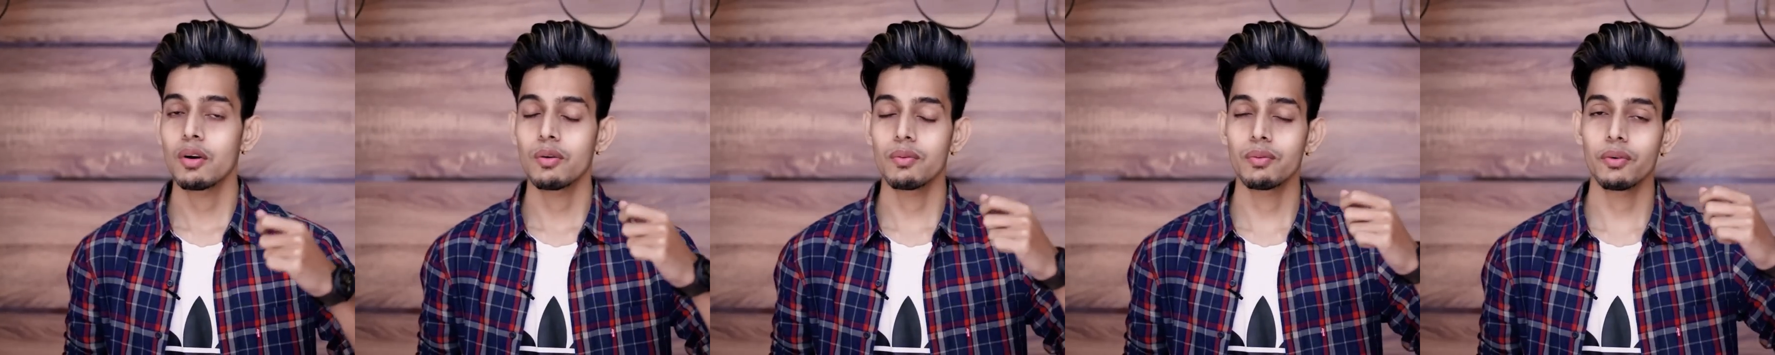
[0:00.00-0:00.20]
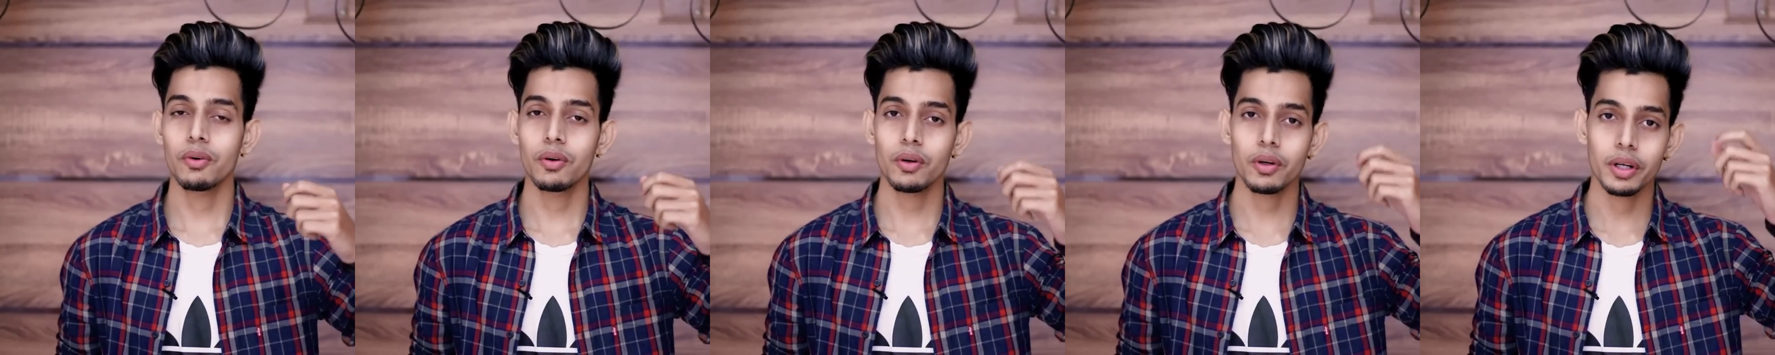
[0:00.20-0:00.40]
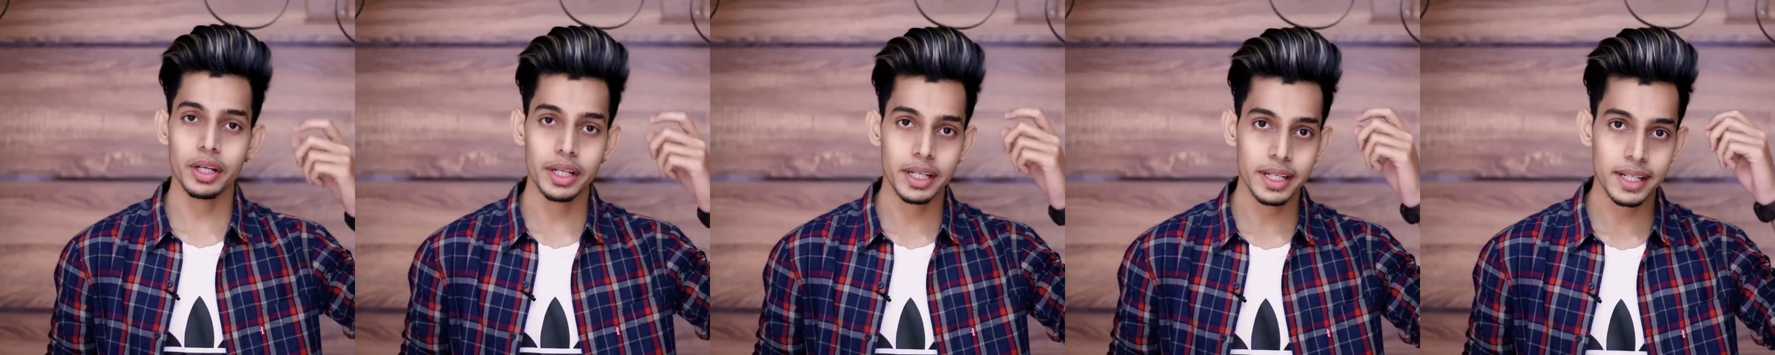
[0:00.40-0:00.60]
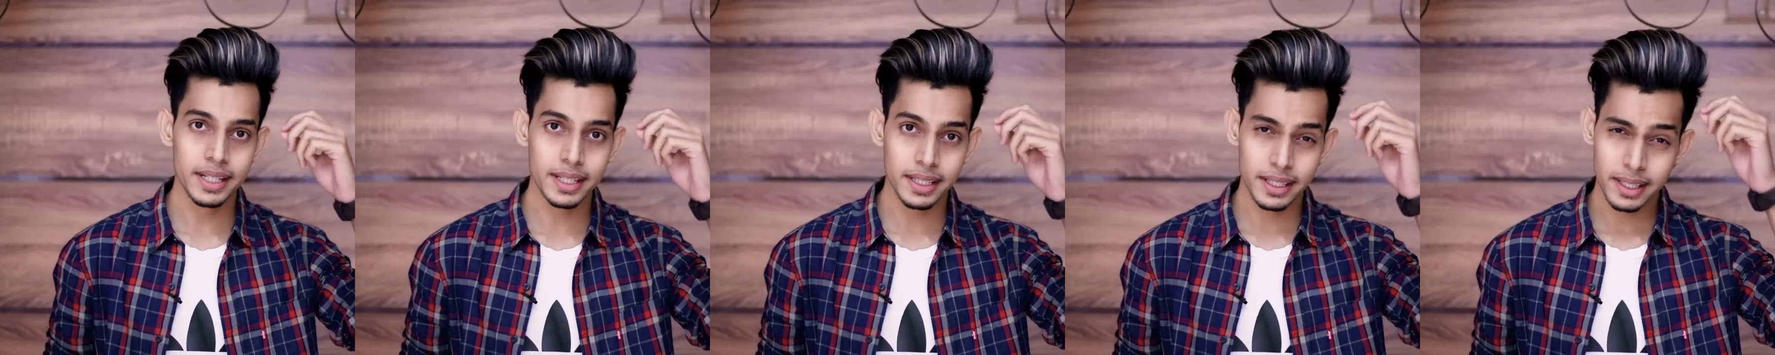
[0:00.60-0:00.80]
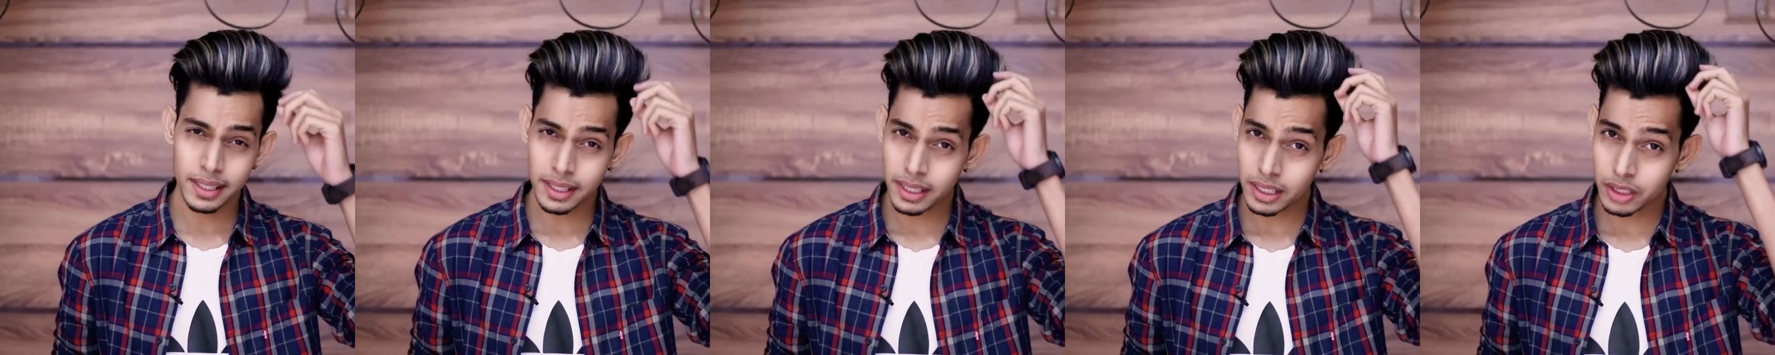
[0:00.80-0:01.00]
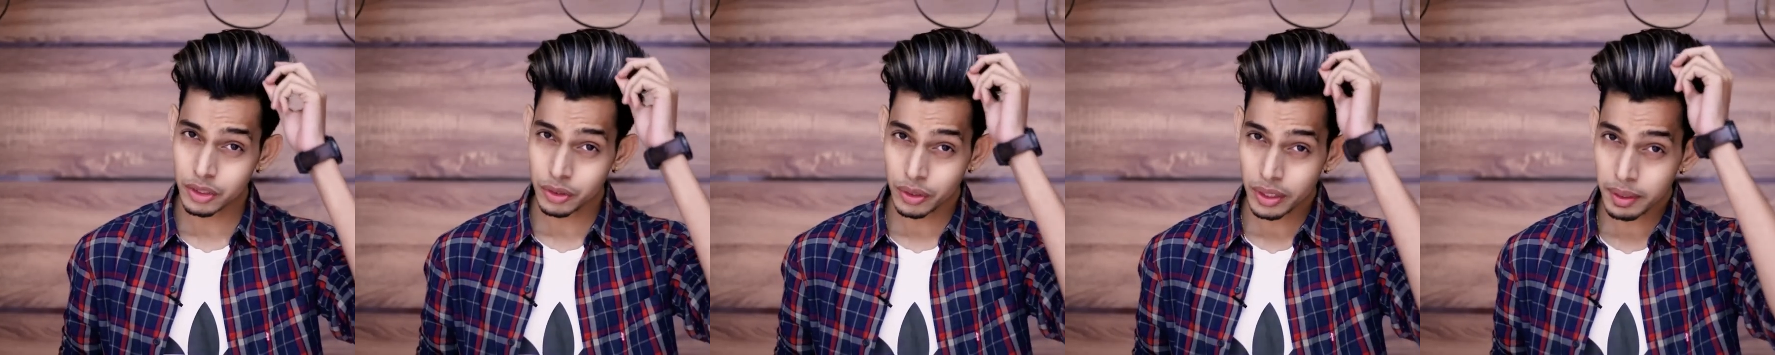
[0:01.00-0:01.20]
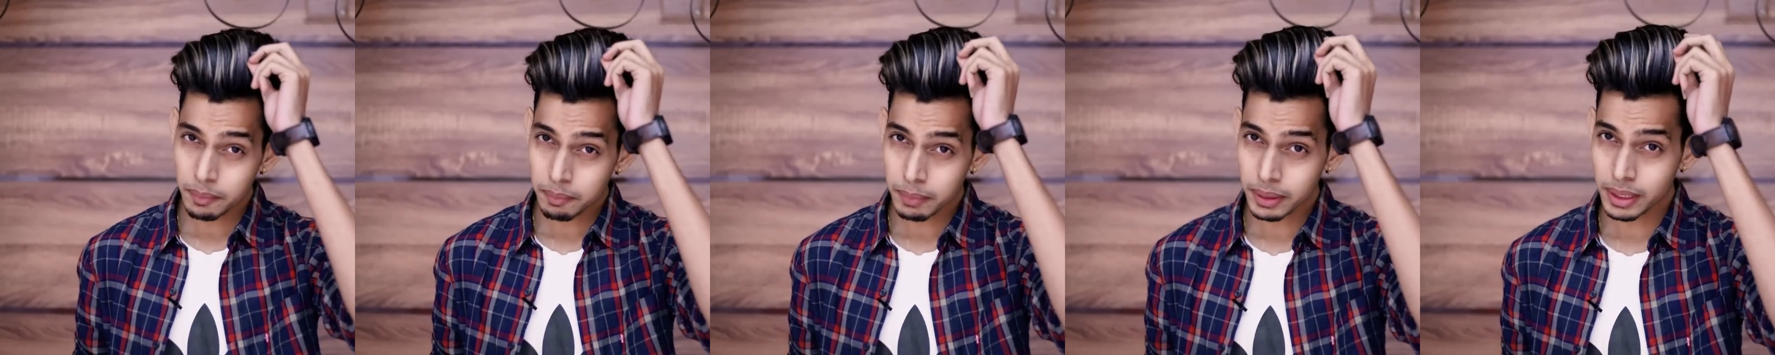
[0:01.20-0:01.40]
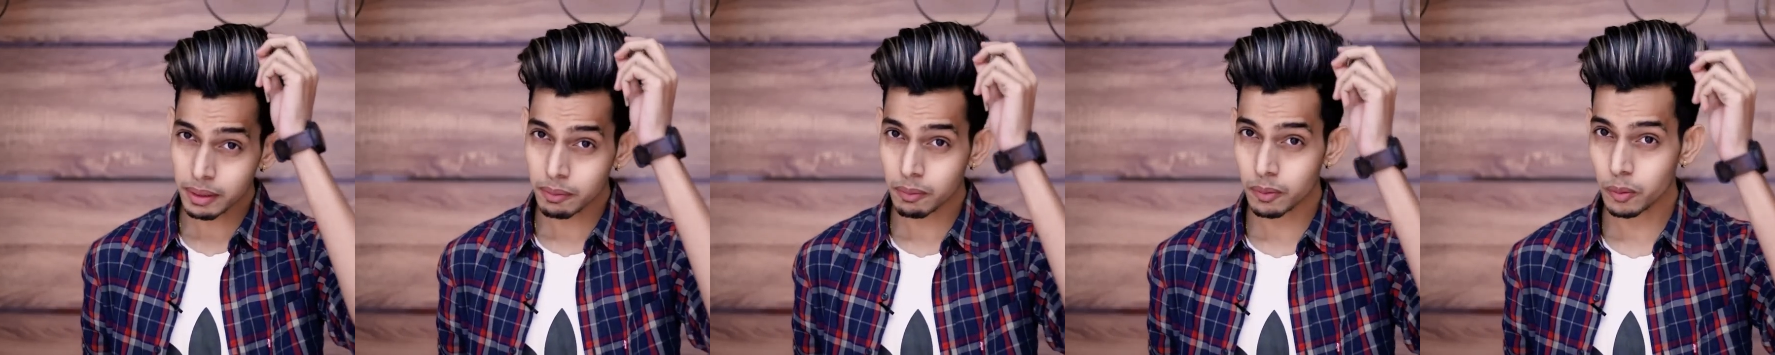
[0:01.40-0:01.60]
वो हेयर कलर जो
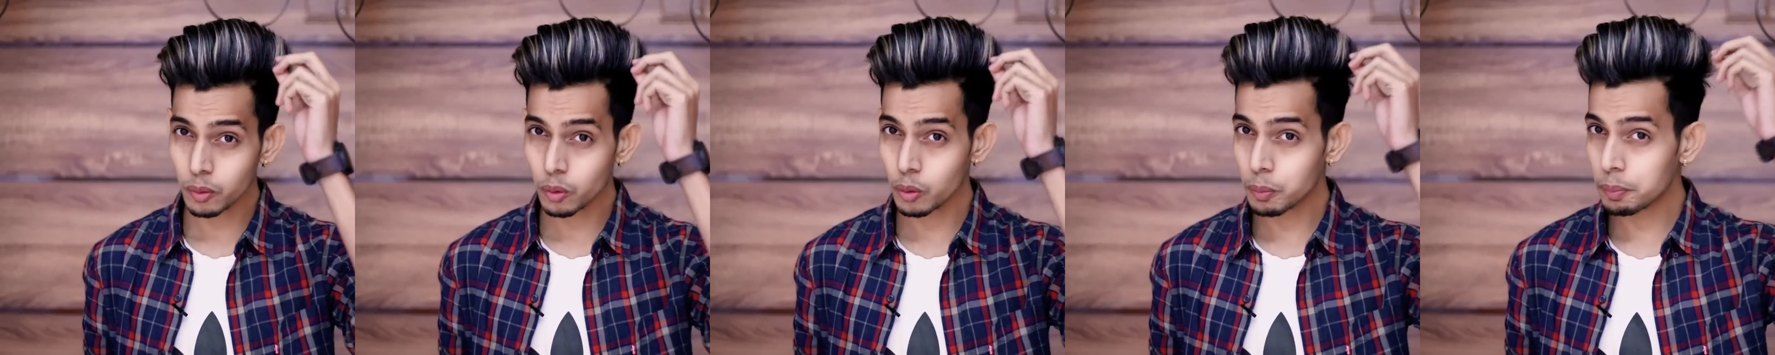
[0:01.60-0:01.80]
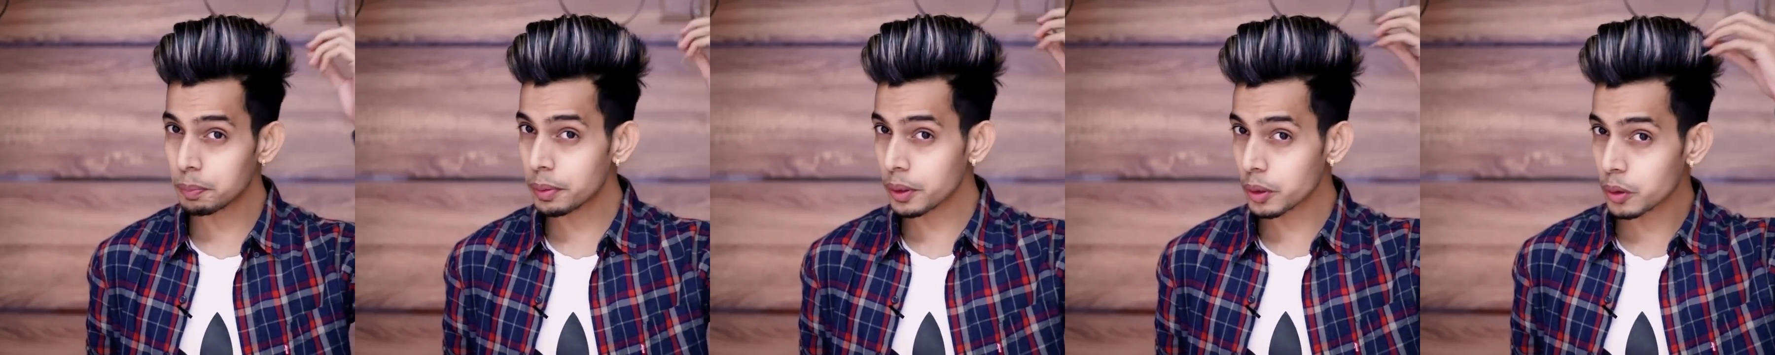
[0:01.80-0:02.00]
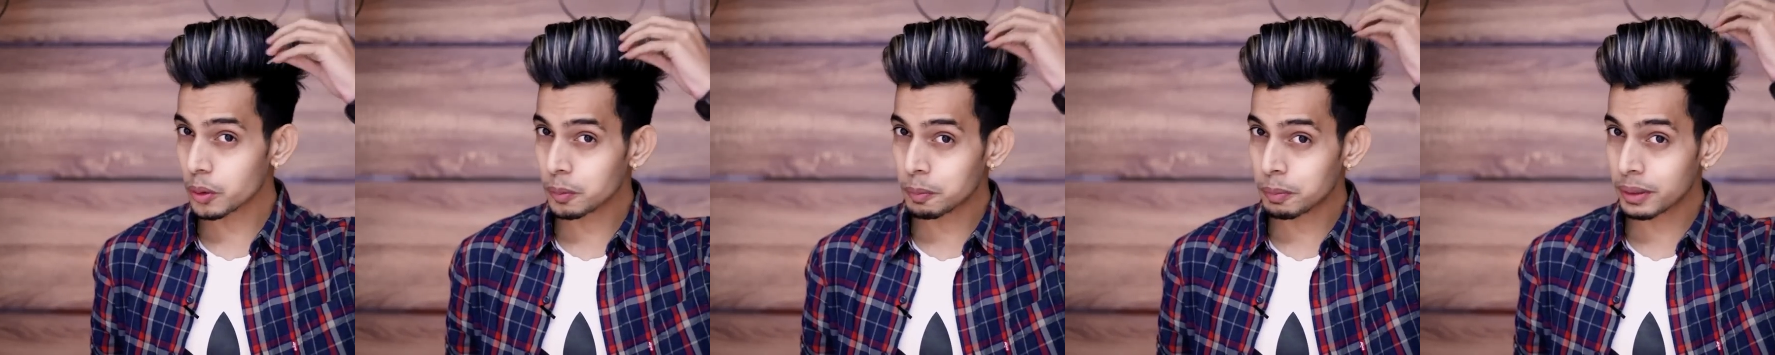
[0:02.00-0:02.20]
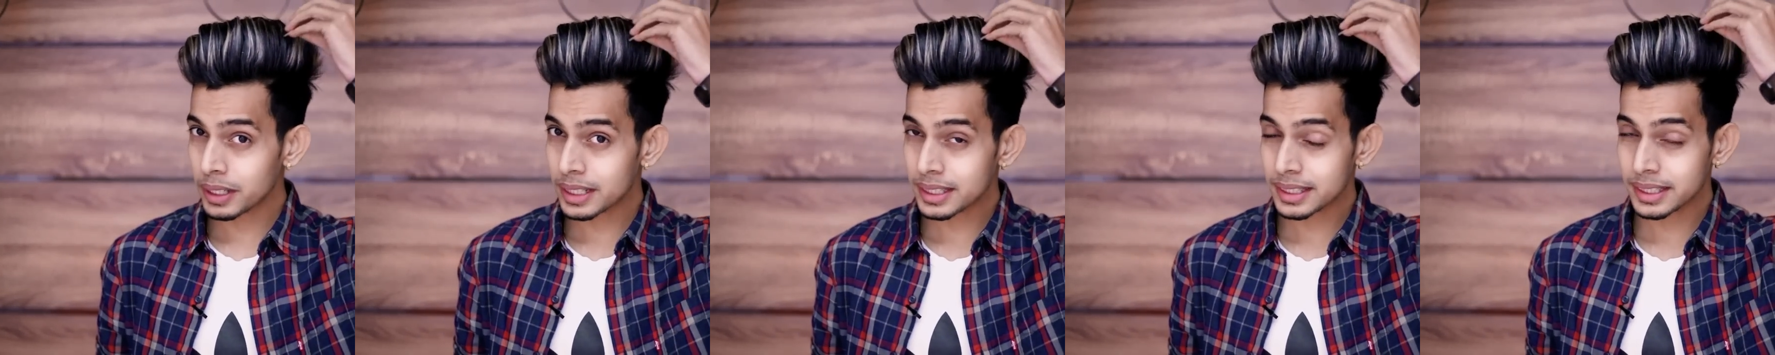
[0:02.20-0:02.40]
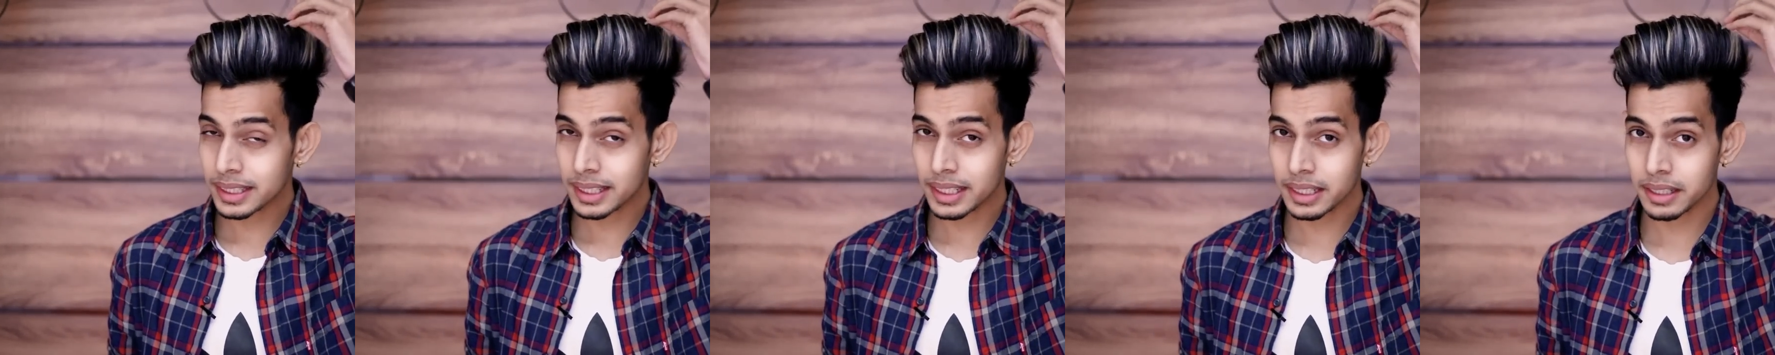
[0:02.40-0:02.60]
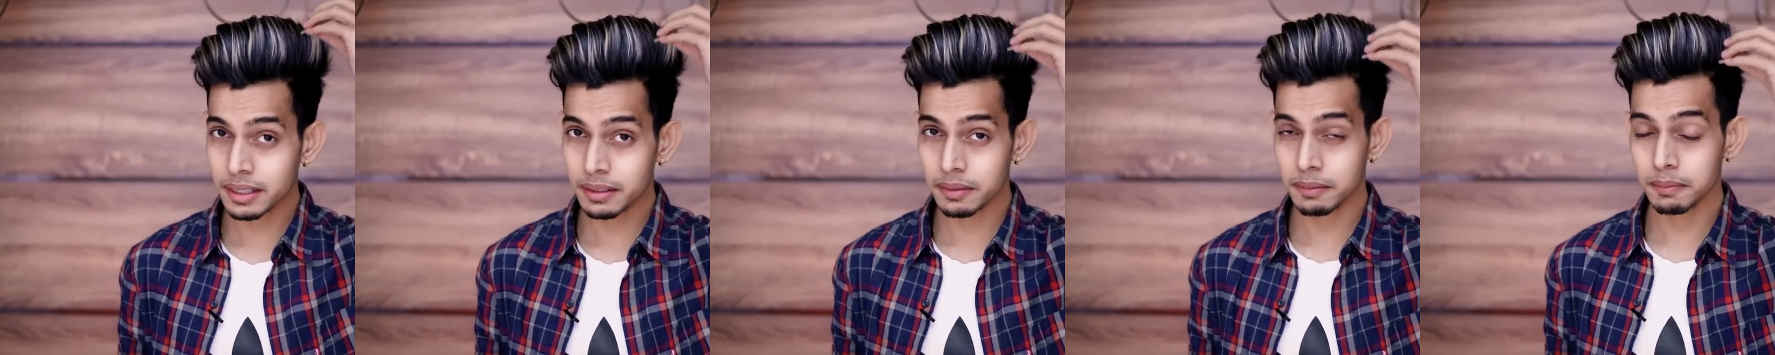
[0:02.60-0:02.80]
है मतलब ऊपर ऊपर से